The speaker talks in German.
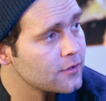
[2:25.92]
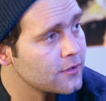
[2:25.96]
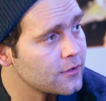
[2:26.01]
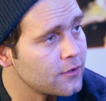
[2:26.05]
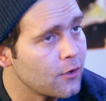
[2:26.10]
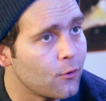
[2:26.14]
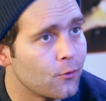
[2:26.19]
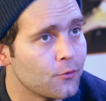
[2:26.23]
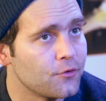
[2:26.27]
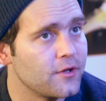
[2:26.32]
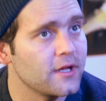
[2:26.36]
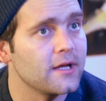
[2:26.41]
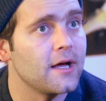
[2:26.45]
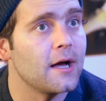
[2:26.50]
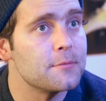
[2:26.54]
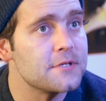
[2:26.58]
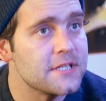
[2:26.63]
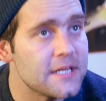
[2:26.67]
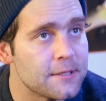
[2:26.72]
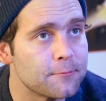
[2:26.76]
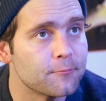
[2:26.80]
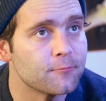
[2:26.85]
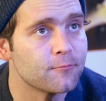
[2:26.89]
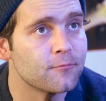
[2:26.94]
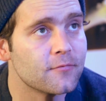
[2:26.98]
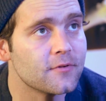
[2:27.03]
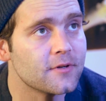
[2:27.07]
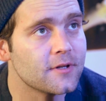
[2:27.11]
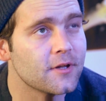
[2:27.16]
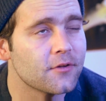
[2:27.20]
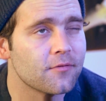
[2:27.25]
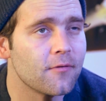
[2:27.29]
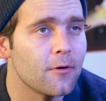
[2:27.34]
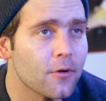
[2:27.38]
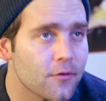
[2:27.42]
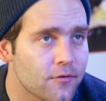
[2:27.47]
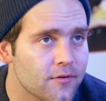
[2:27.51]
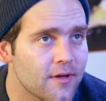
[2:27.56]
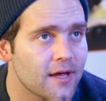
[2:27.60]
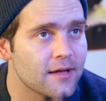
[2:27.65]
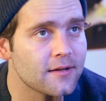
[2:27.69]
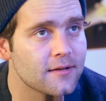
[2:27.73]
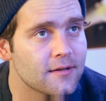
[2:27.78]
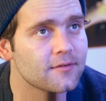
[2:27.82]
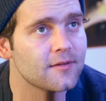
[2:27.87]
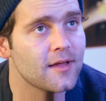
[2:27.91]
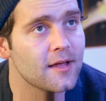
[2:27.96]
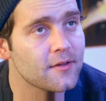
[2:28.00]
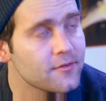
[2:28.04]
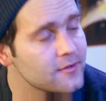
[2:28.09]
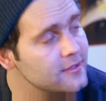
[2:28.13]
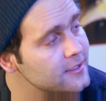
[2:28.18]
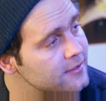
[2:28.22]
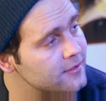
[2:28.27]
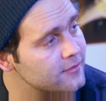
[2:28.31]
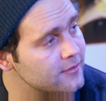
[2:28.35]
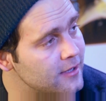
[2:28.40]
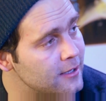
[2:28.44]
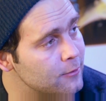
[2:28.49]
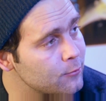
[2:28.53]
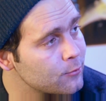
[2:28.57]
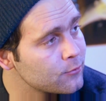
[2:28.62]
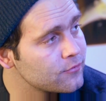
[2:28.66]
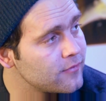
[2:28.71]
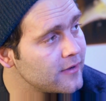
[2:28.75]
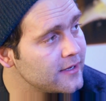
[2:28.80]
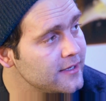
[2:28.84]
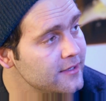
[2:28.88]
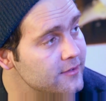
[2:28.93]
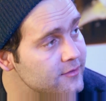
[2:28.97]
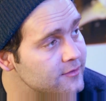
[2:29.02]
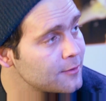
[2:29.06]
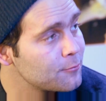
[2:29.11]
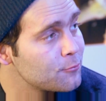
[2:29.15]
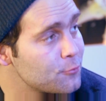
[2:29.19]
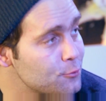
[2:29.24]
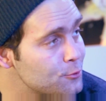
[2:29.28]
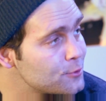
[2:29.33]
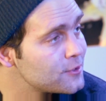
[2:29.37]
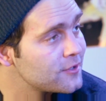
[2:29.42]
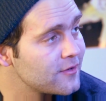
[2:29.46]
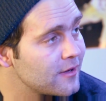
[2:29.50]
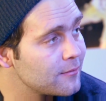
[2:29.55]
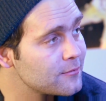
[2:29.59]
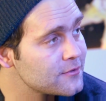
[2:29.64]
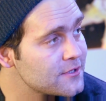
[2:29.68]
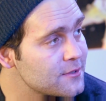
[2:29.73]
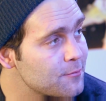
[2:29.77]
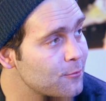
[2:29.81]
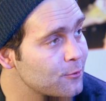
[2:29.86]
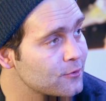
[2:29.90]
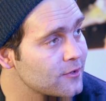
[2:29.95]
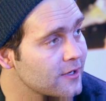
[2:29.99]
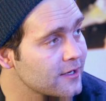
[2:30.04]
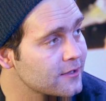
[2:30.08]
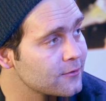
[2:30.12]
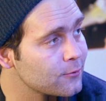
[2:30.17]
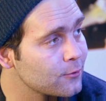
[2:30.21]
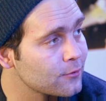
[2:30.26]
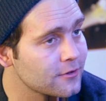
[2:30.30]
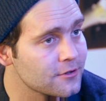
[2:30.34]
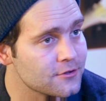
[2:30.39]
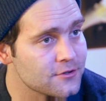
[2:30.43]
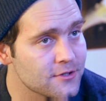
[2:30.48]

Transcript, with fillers: Genau, und da habe ich eben, das war auch das erste Lied des Albums, war Istanbul, das habe ich eben auch direkt dort